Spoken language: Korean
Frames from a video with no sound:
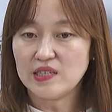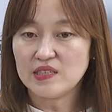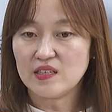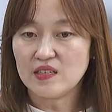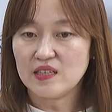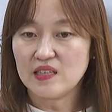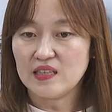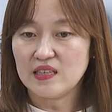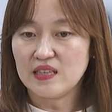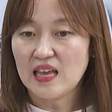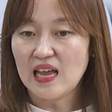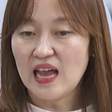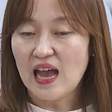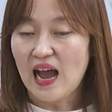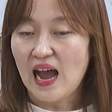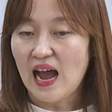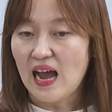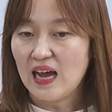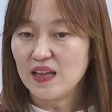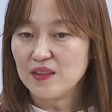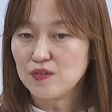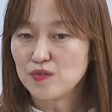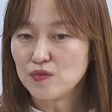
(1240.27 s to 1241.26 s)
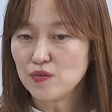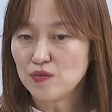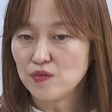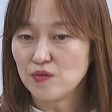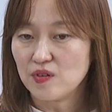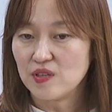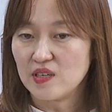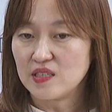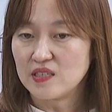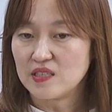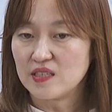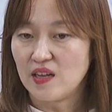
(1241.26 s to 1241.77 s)
회전인데 안으로
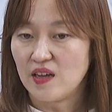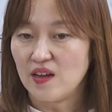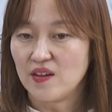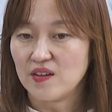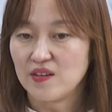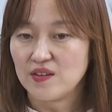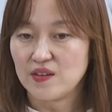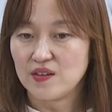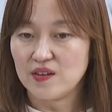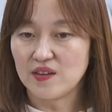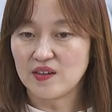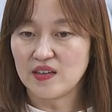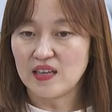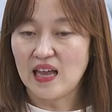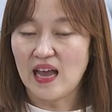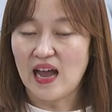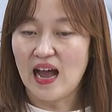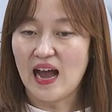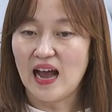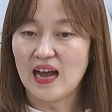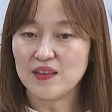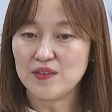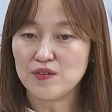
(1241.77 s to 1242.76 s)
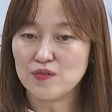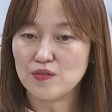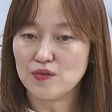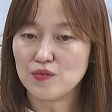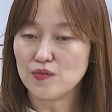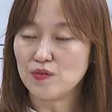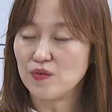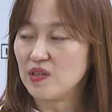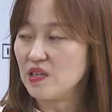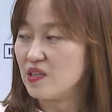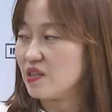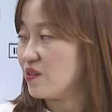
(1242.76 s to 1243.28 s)
돌렸어요. 이렇게 안으로
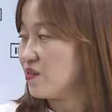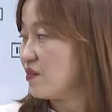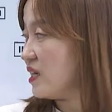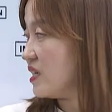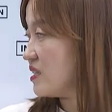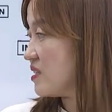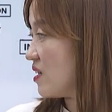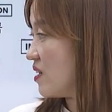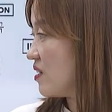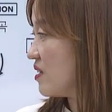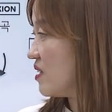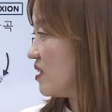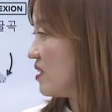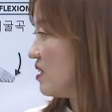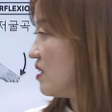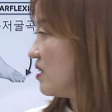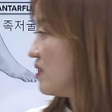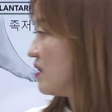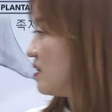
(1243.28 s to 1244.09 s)
돌리는 회전을